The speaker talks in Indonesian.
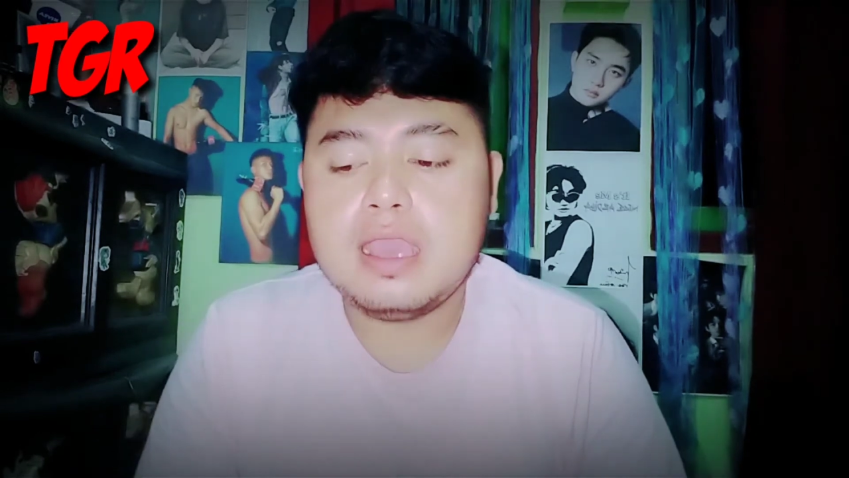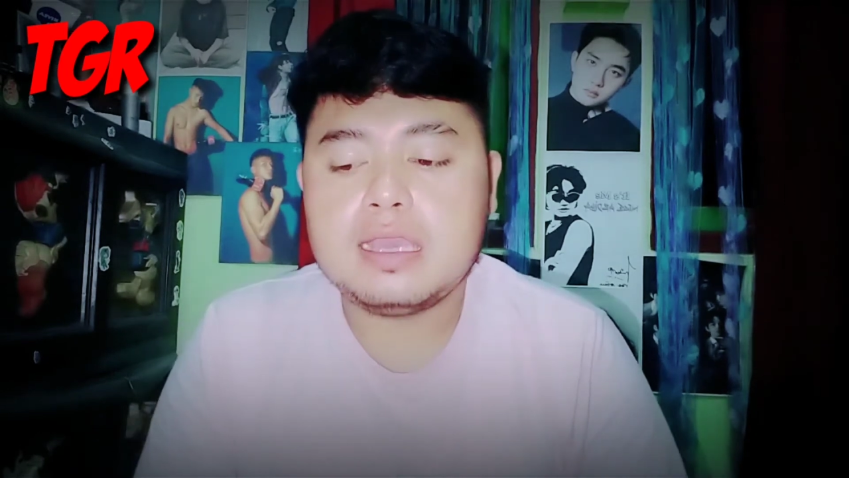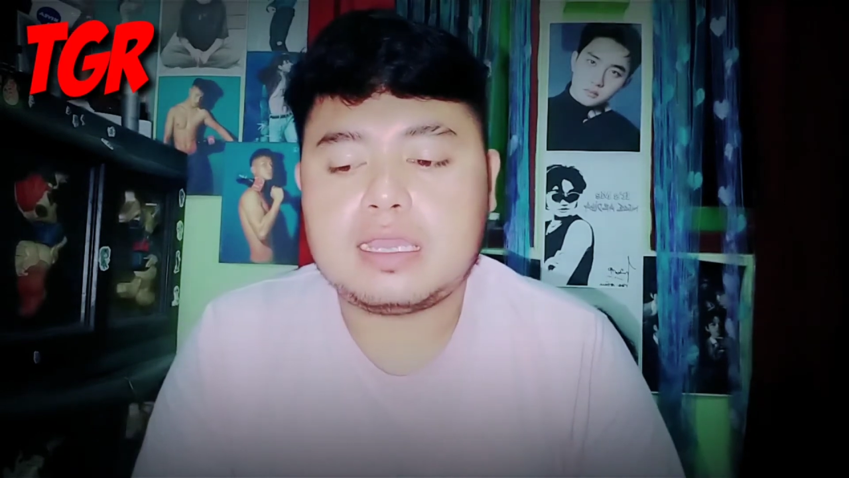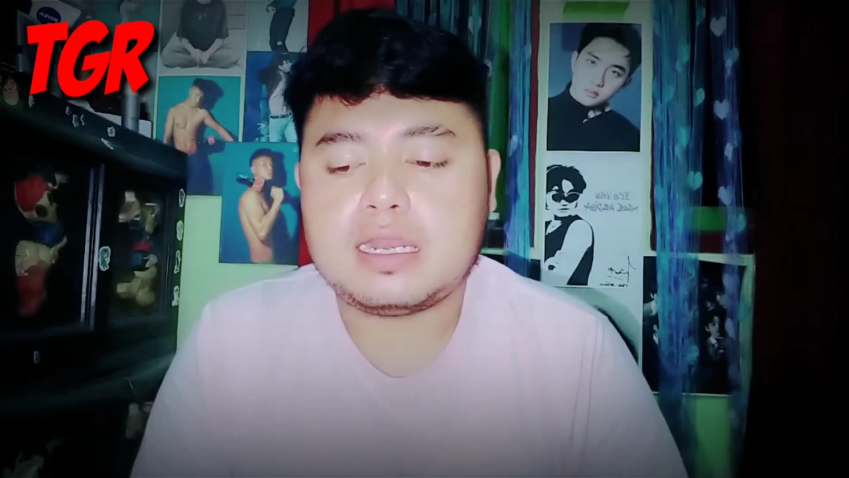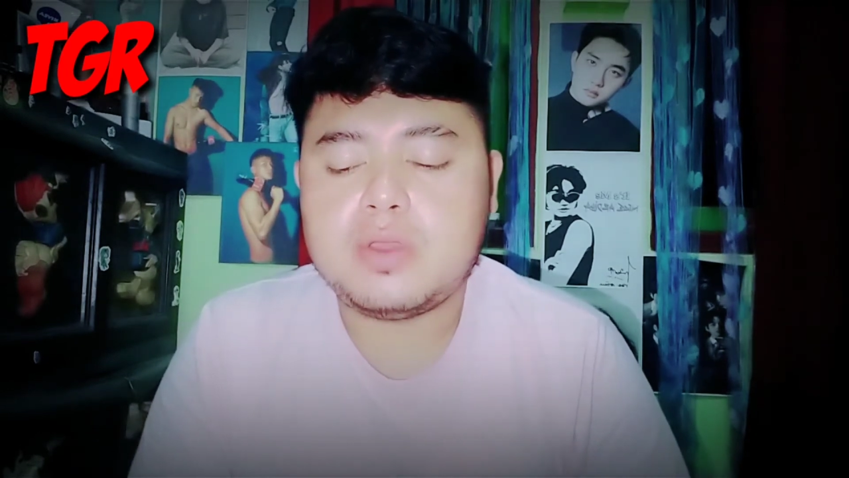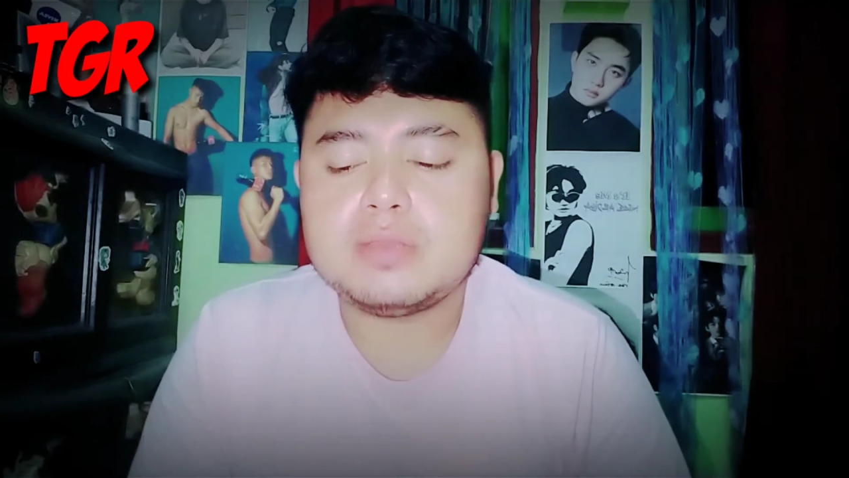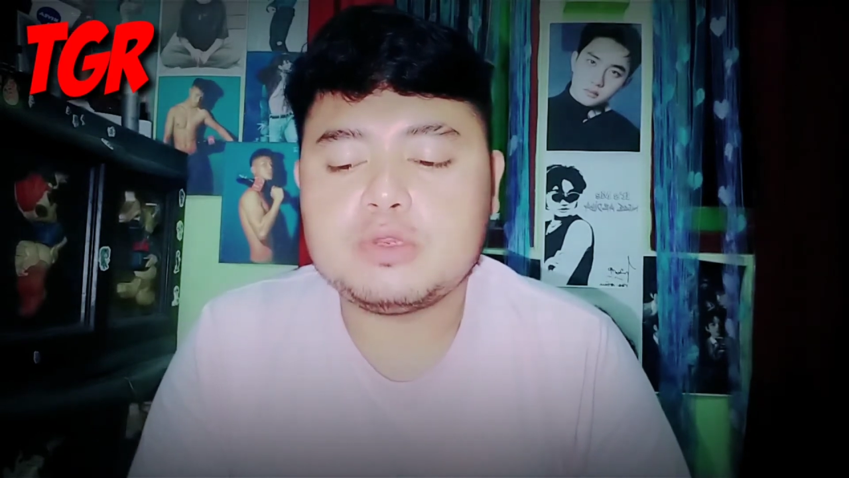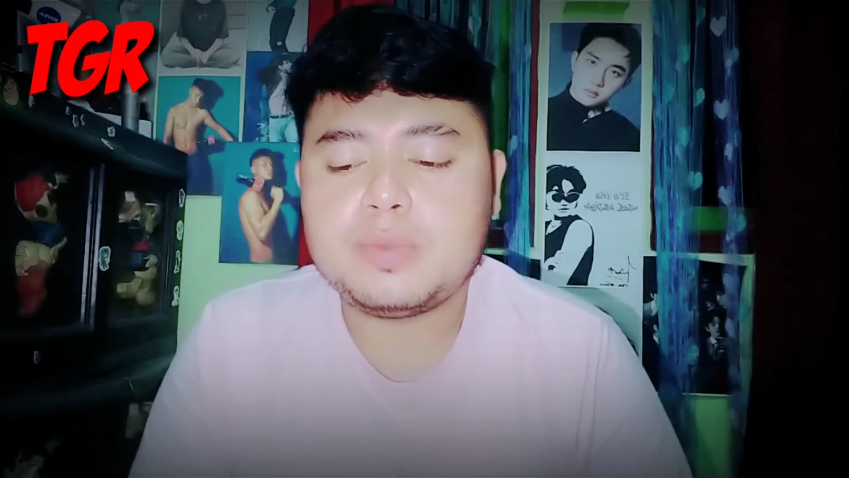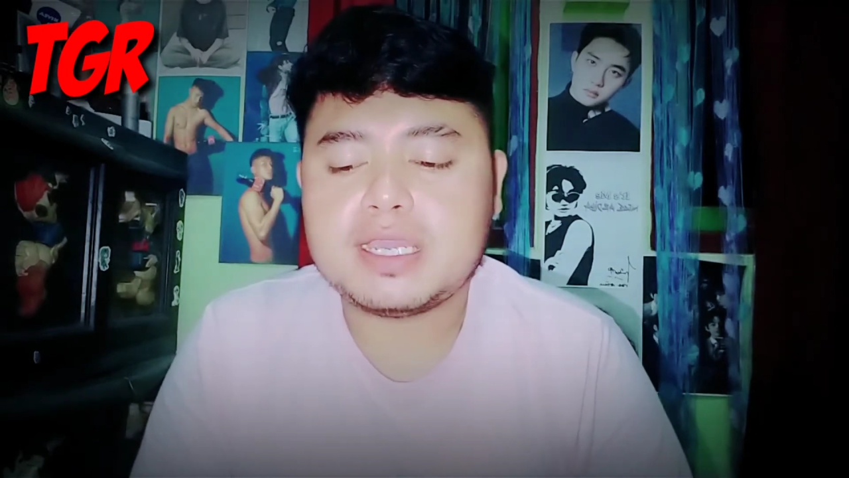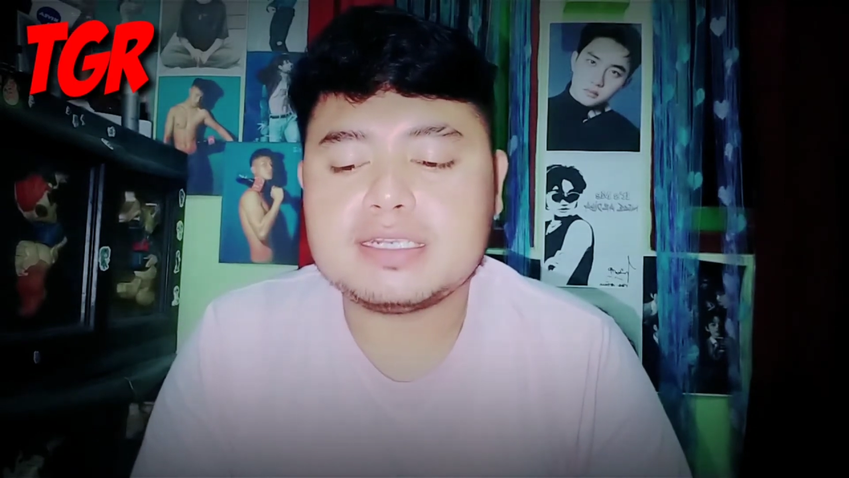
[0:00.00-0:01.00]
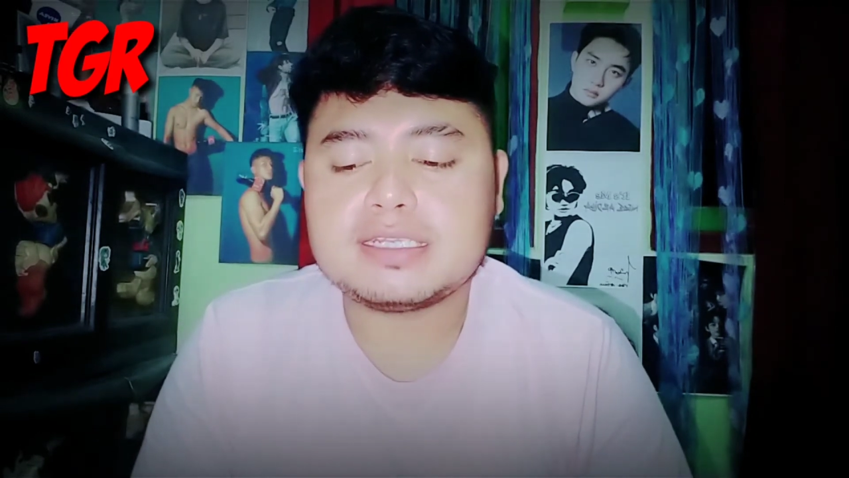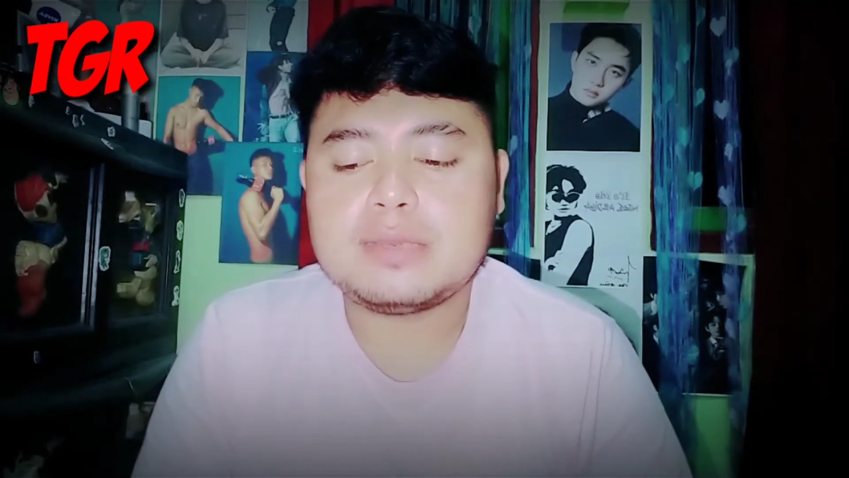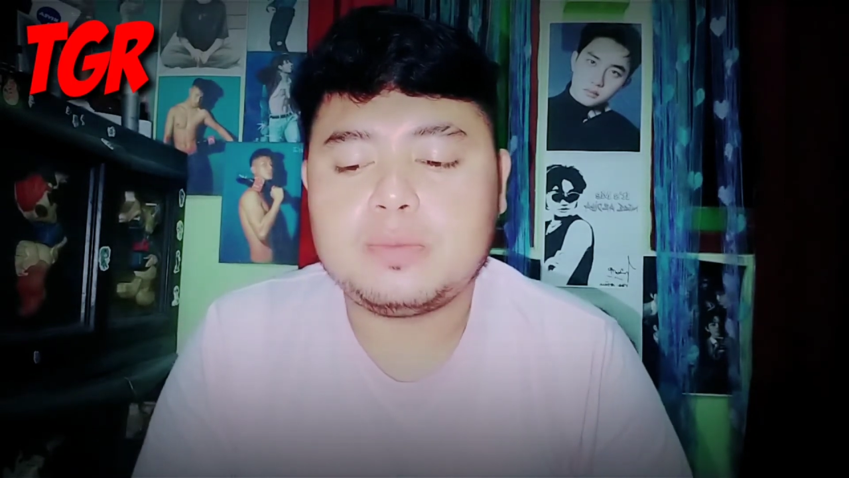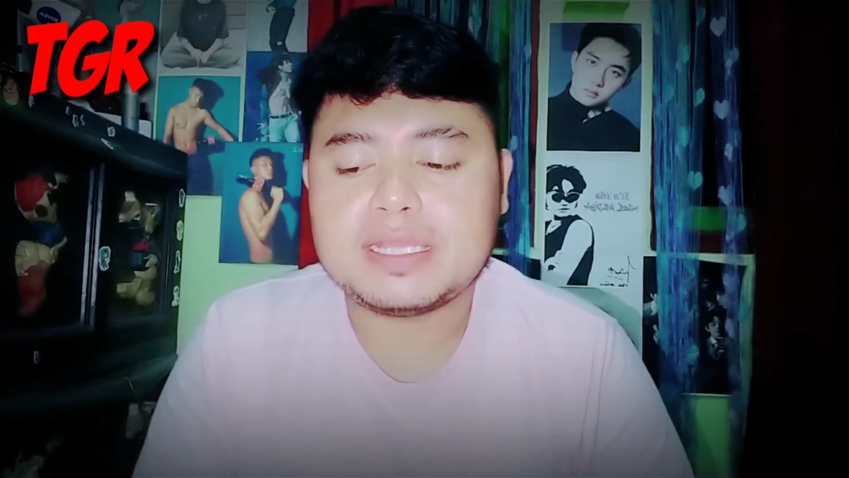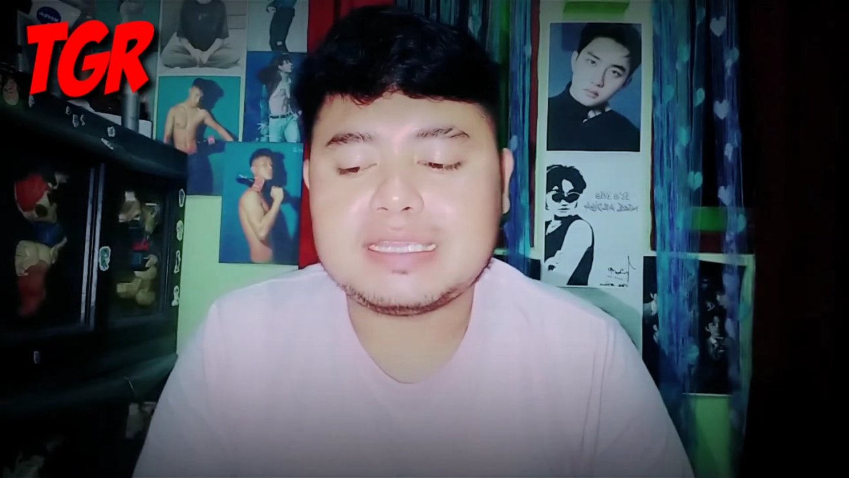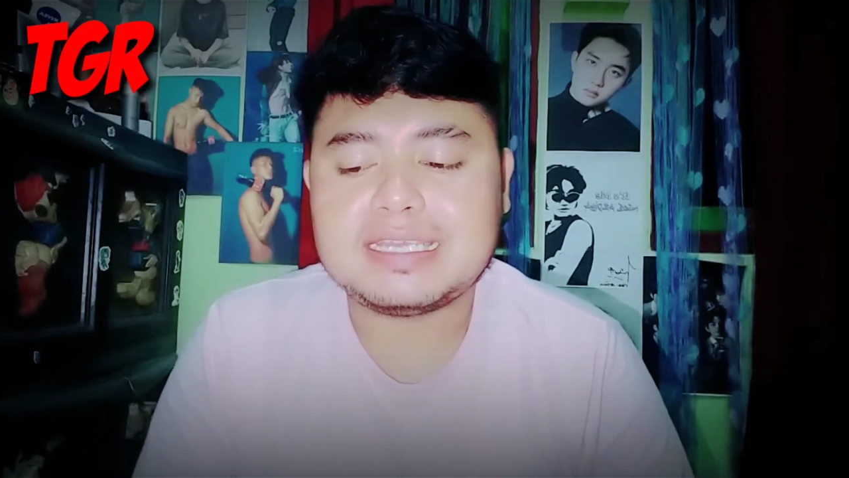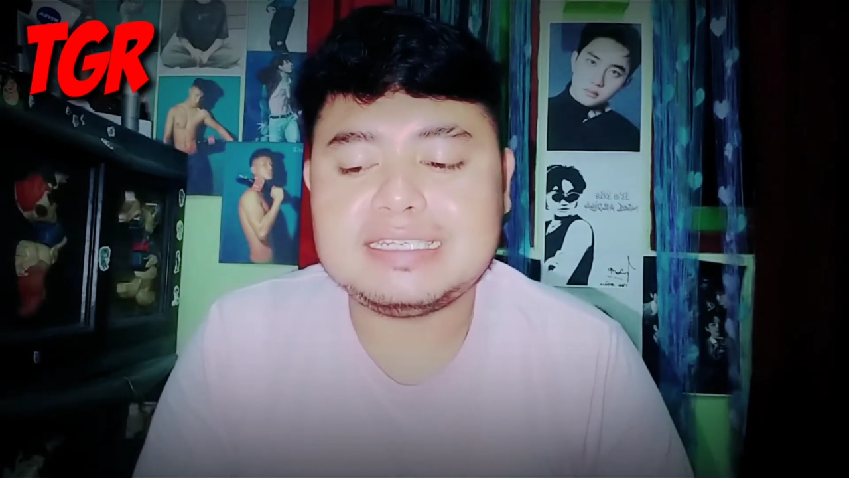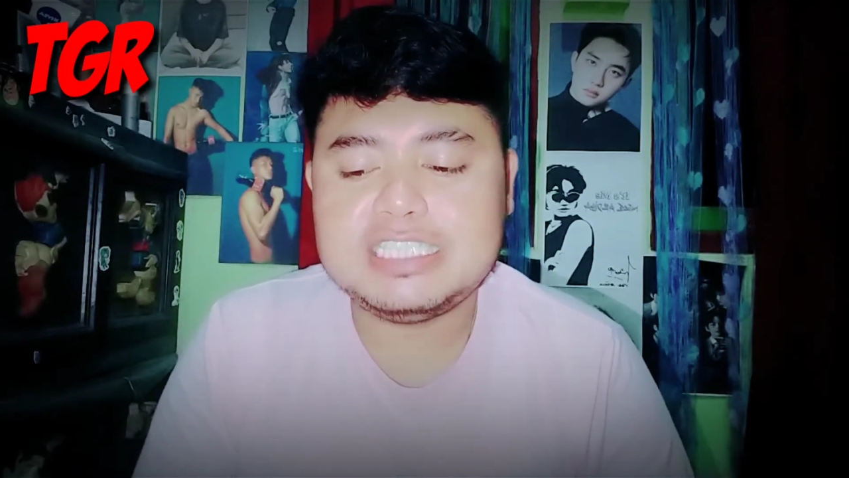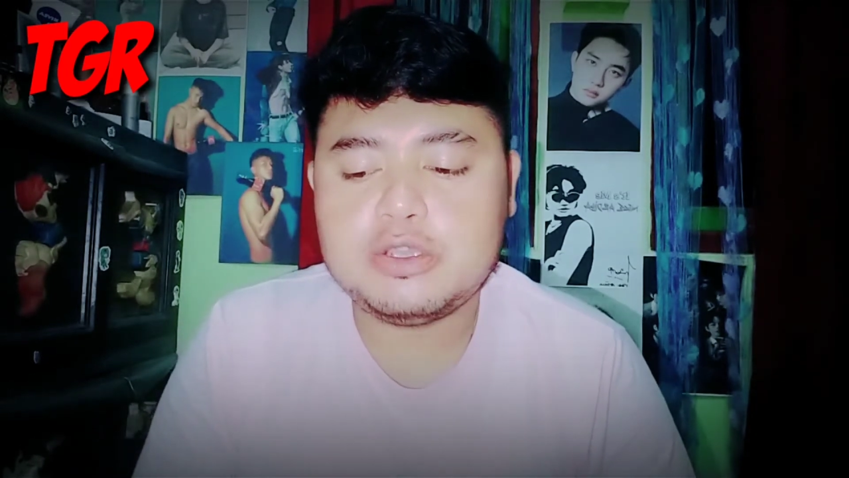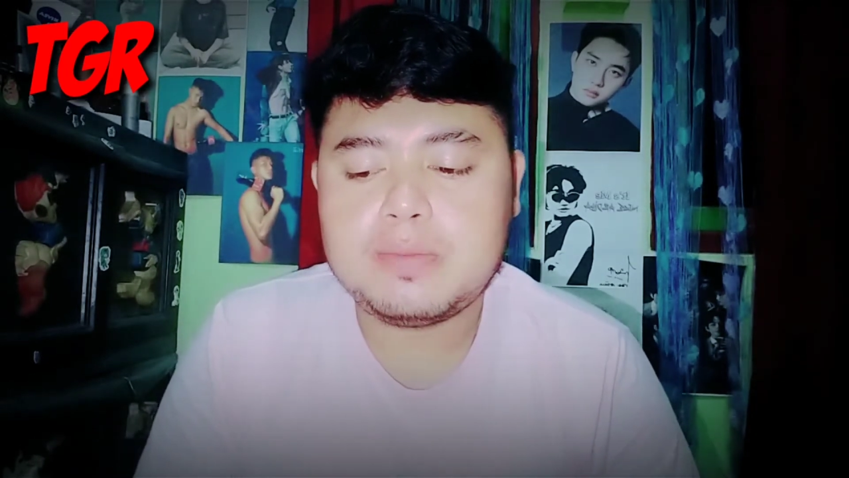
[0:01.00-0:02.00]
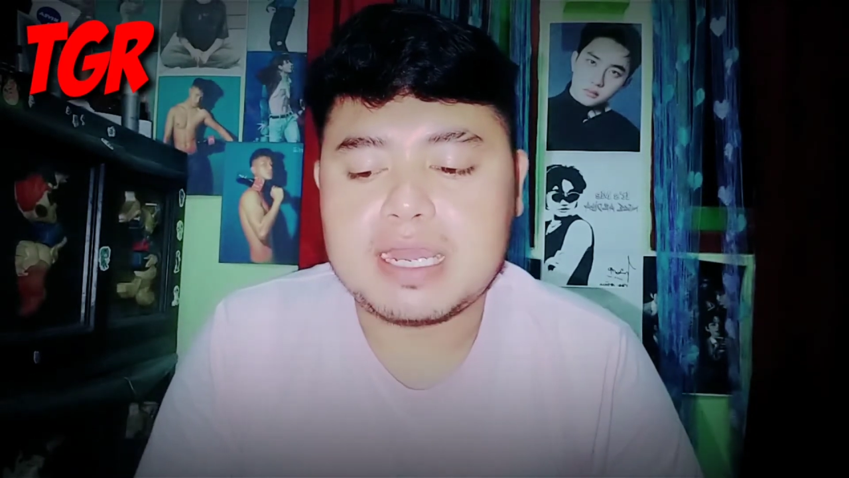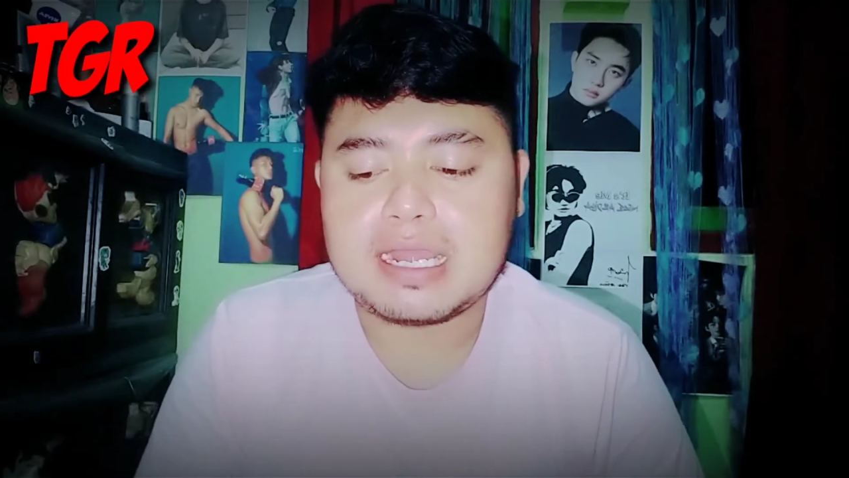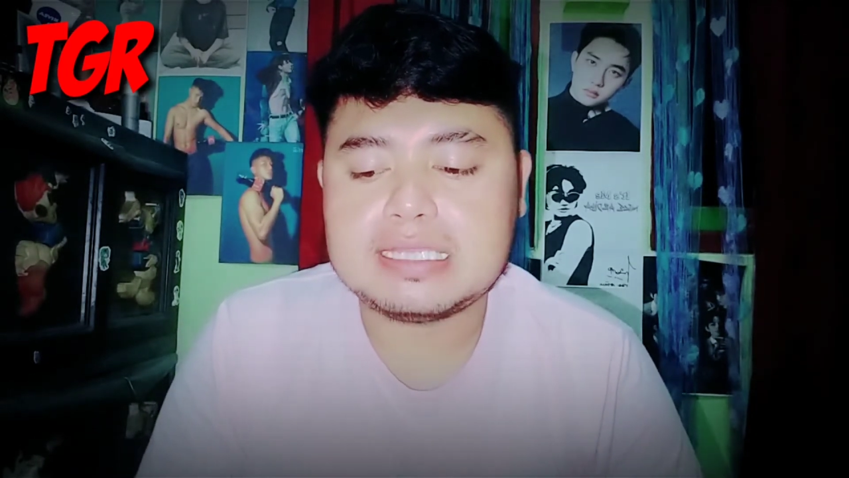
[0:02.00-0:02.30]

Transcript: Karawang merupakan kabupaten di Jawa Barat